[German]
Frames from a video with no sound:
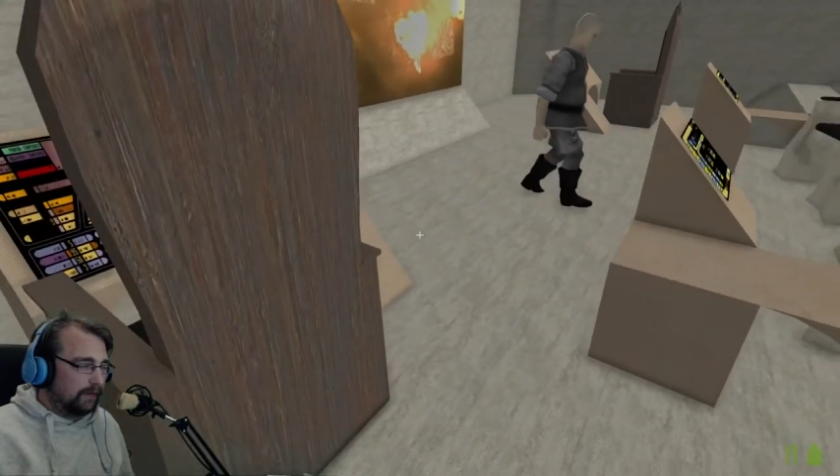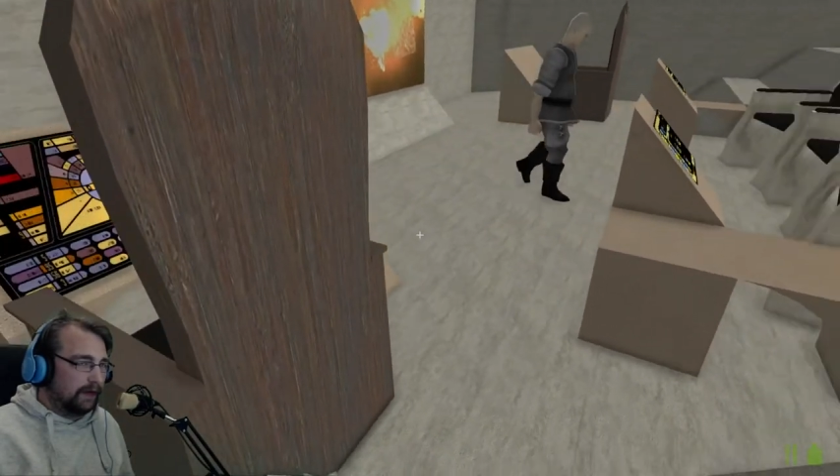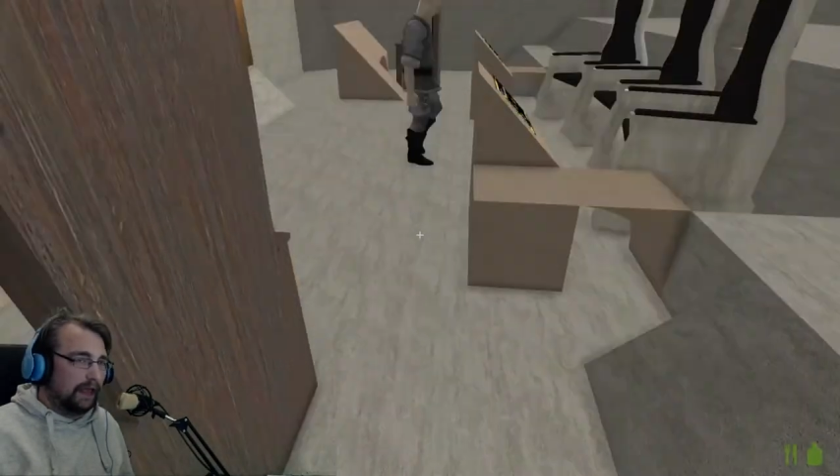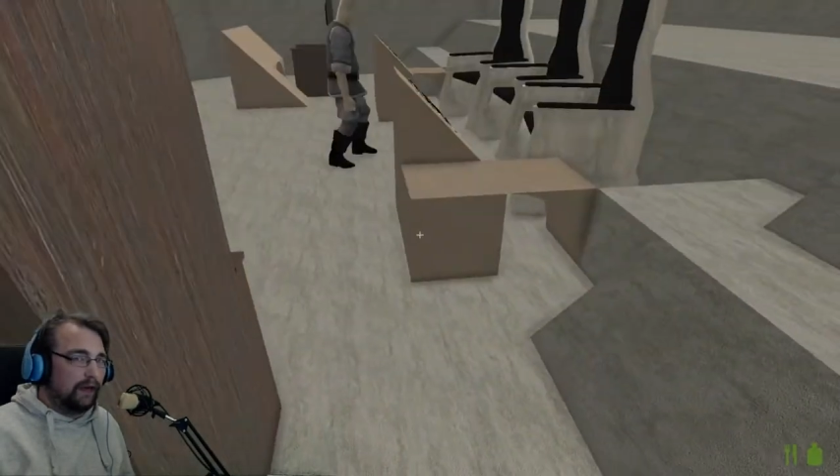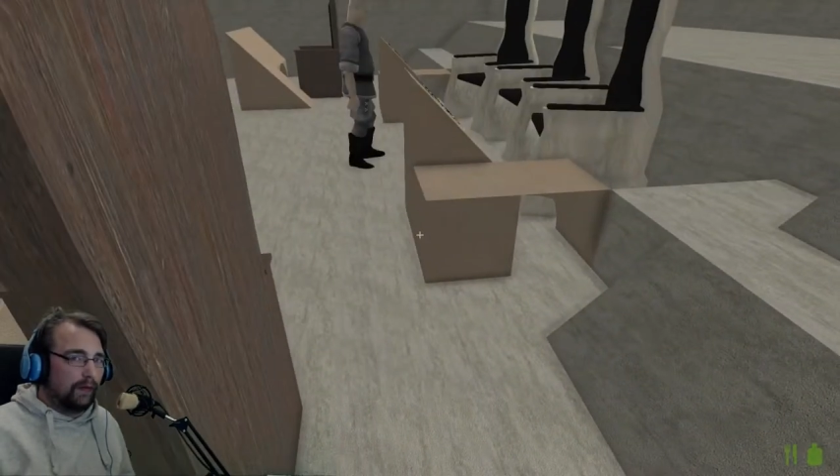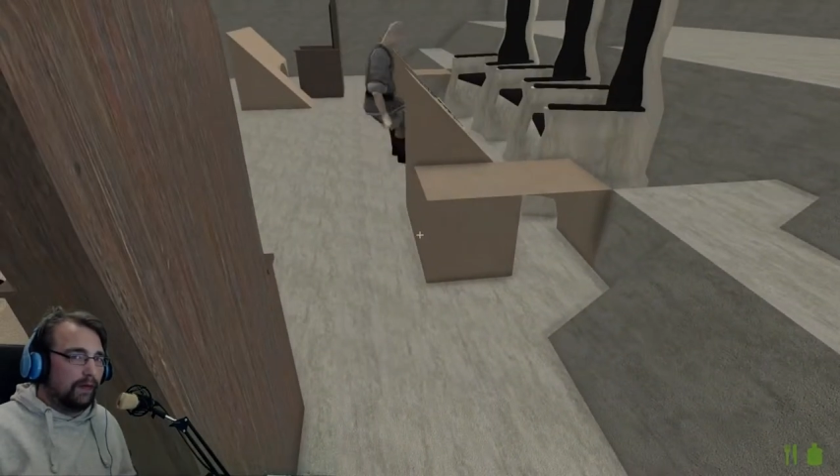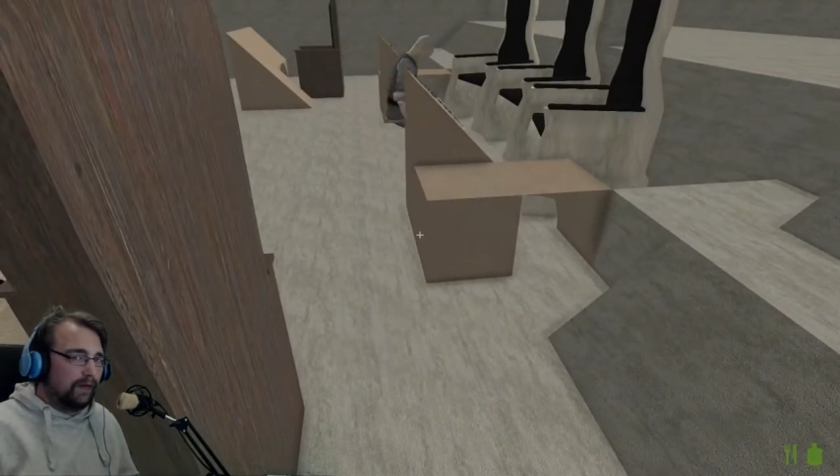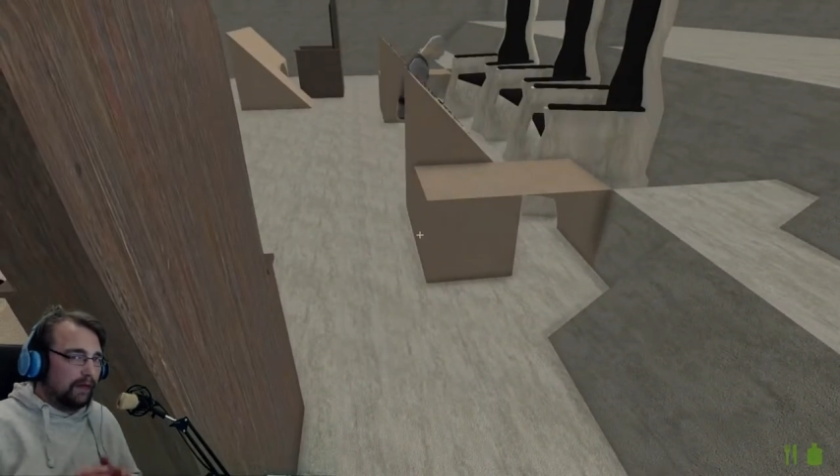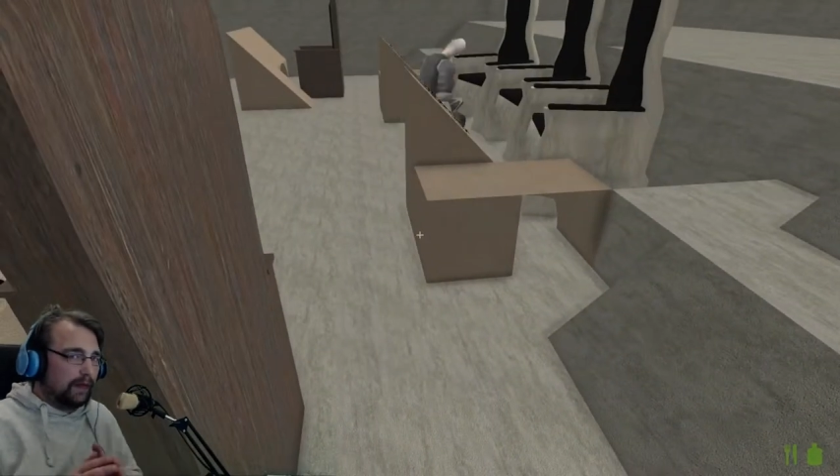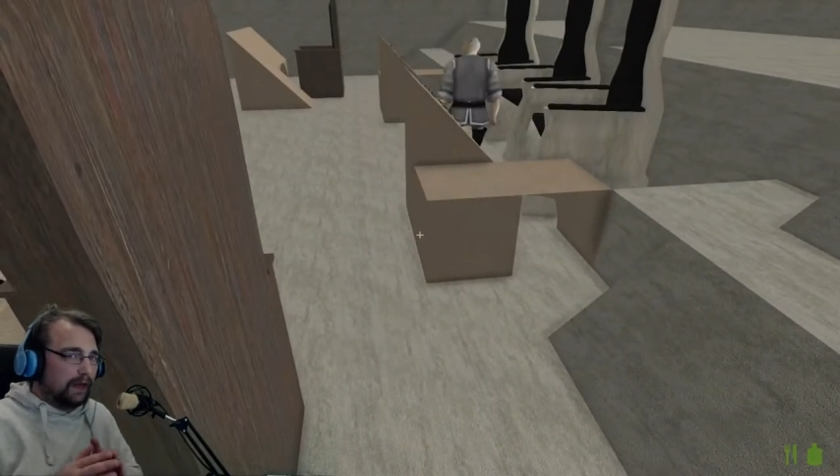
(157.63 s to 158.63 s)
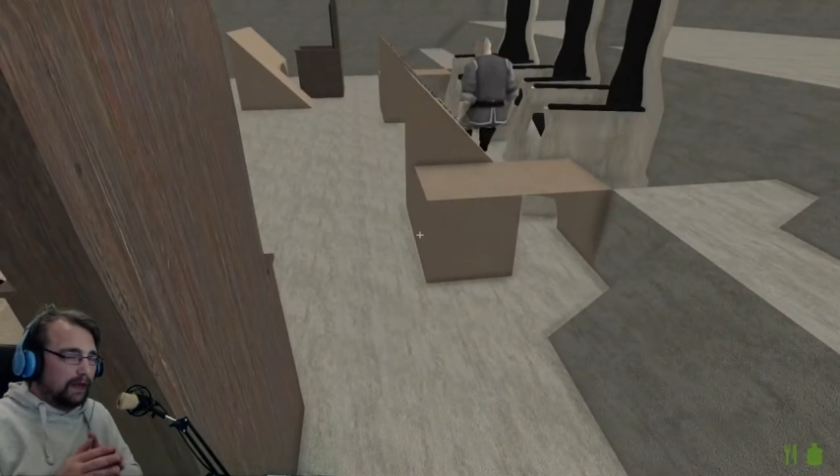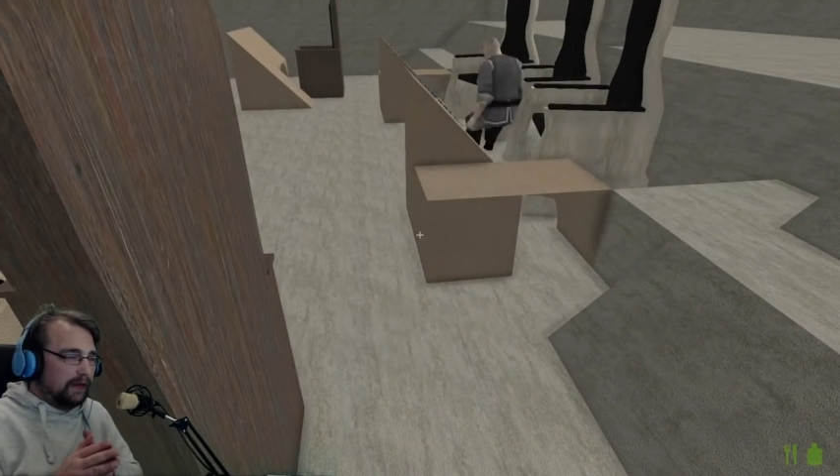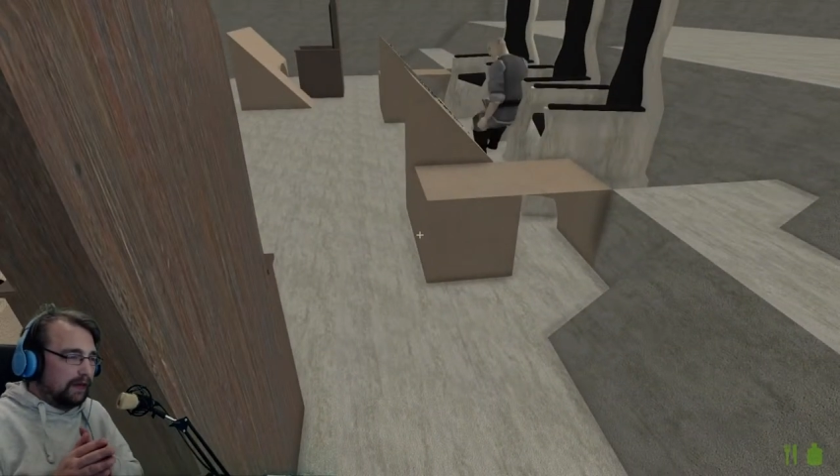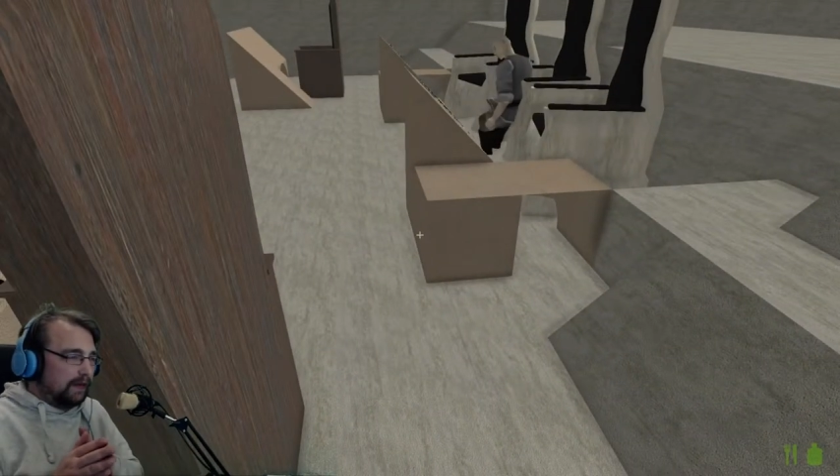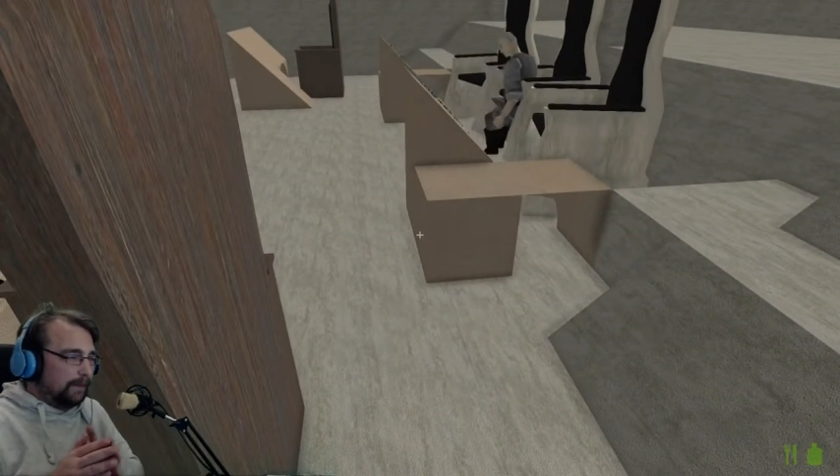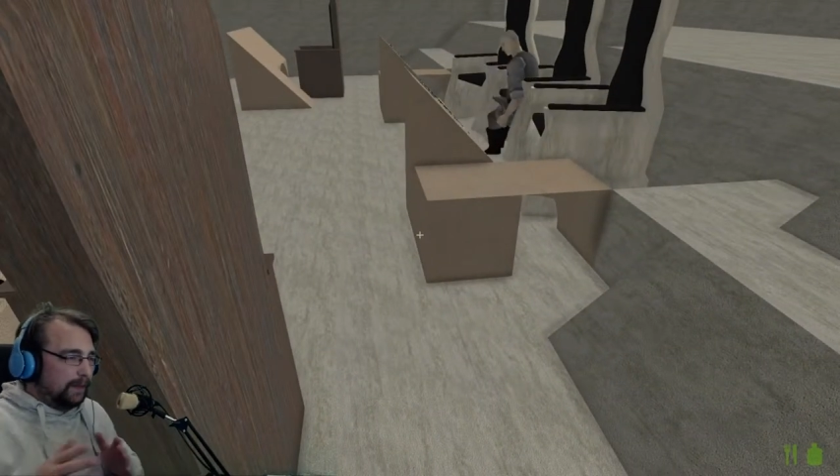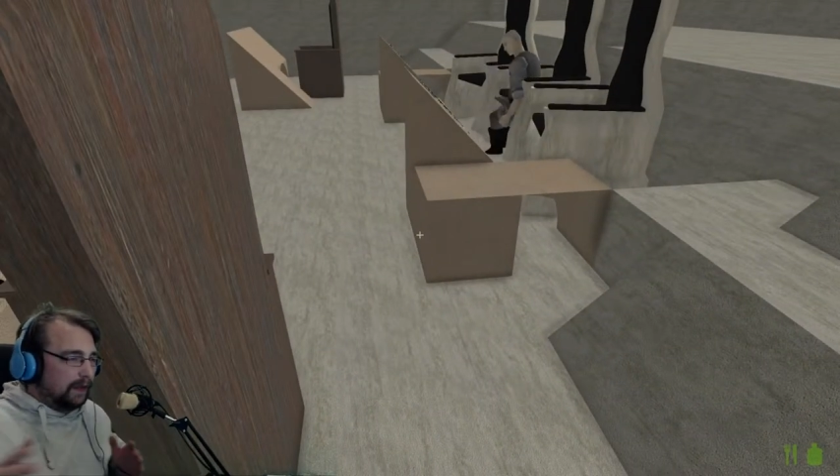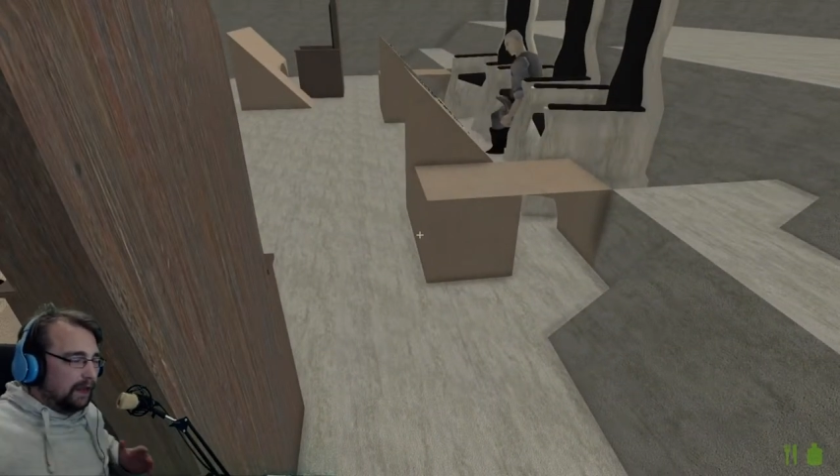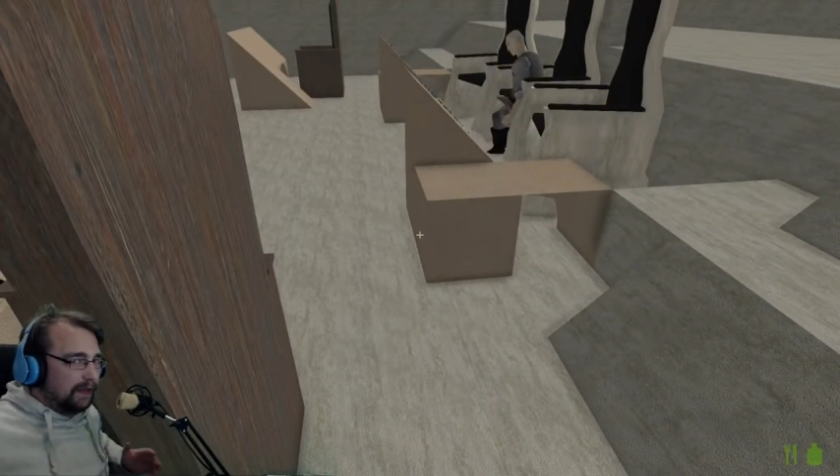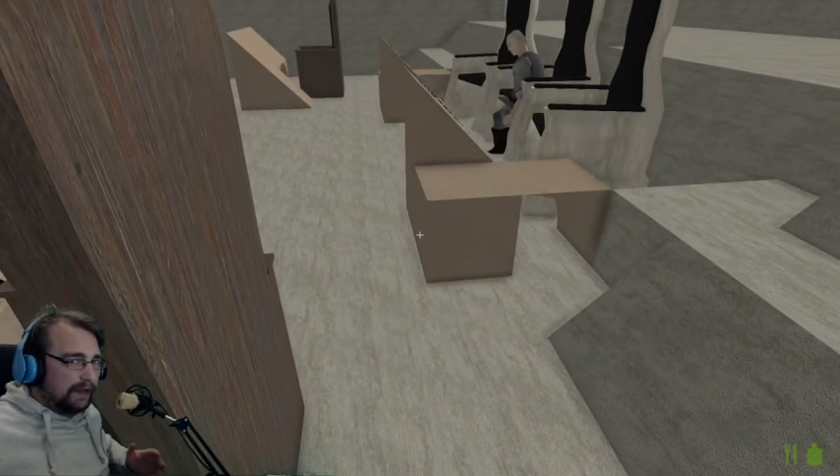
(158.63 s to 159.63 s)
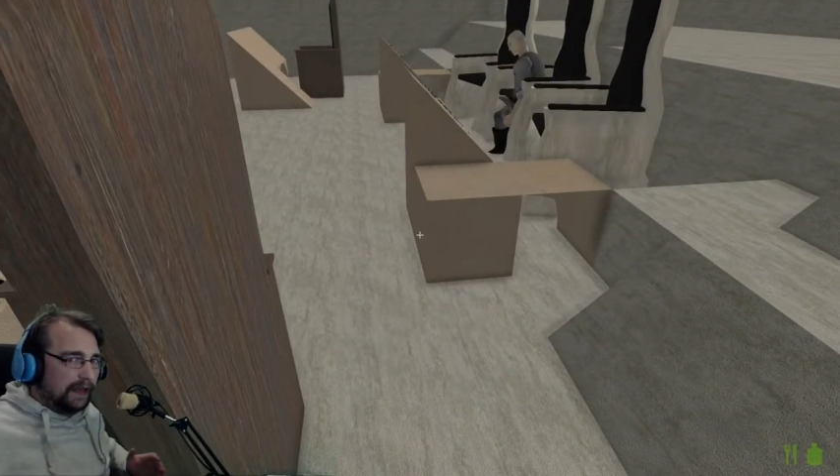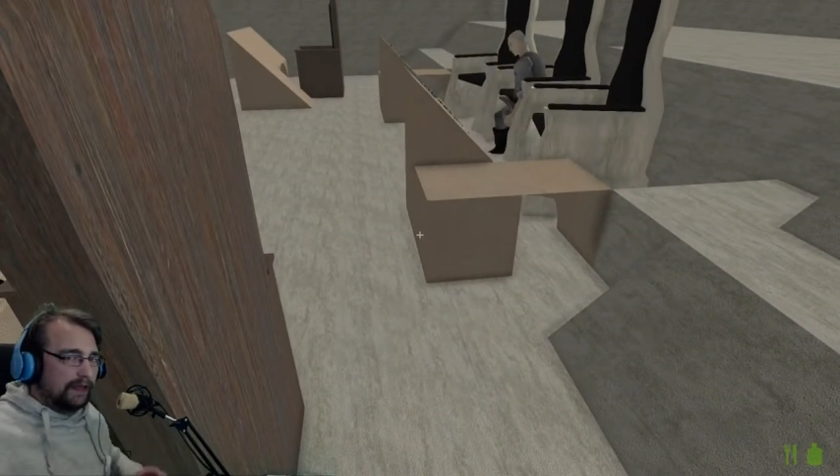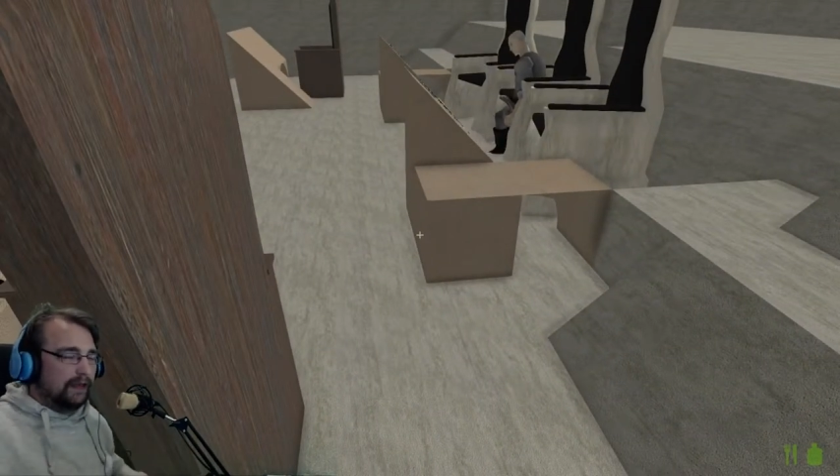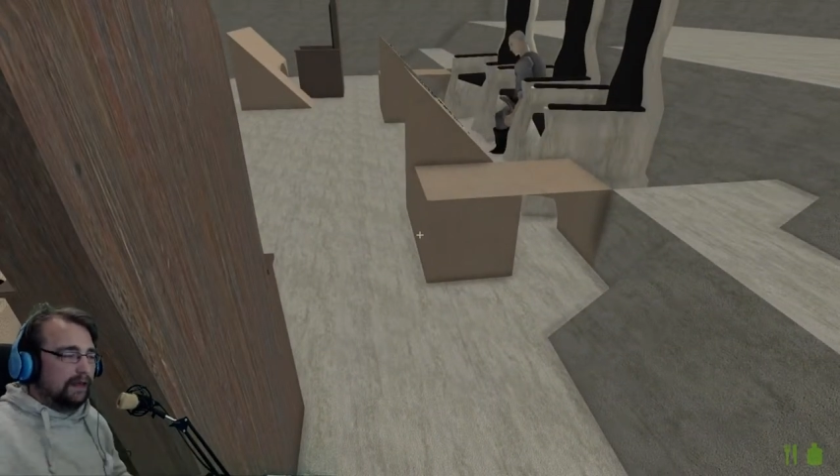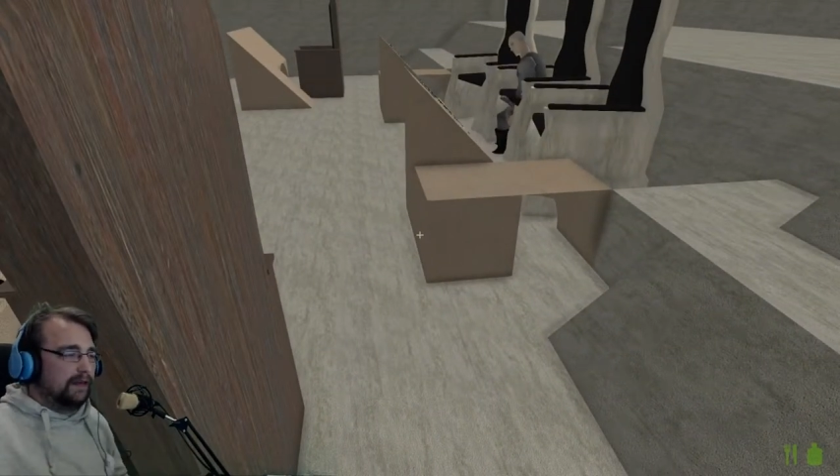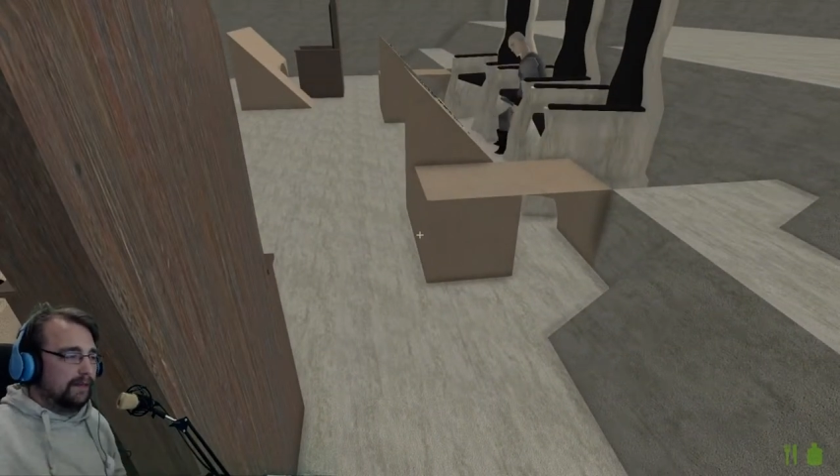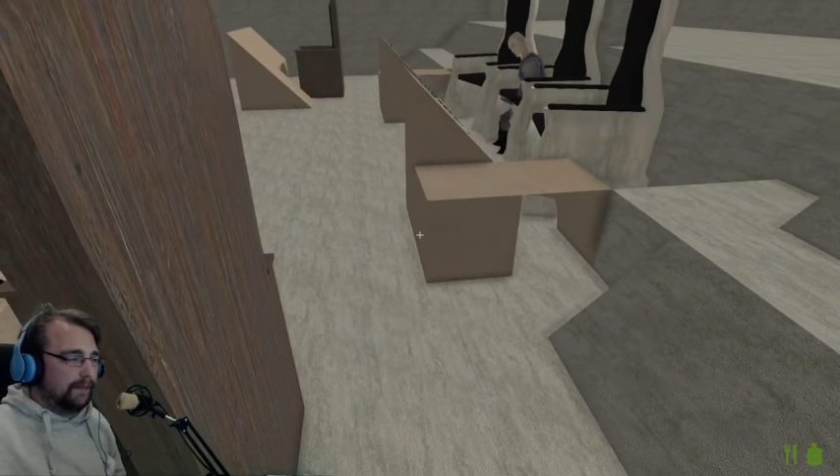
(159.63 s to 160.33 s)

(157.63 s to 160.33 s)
Wir gehen noch ein bisschen mehr in die, in die Länge rein.